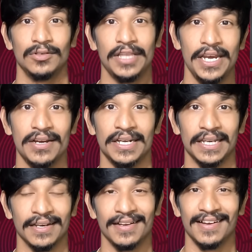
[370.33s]
தெரியும்
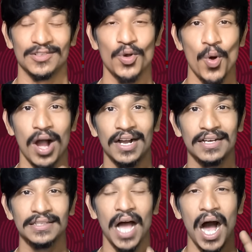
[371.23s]
நினைக்கிறேன் ஸோ
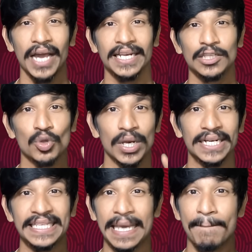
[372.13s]
அங்கிருந்து ஆயிரத்தி
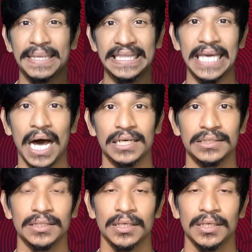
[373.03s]
தொள்ளாயிரத்தி எண்பத்தி ஆறு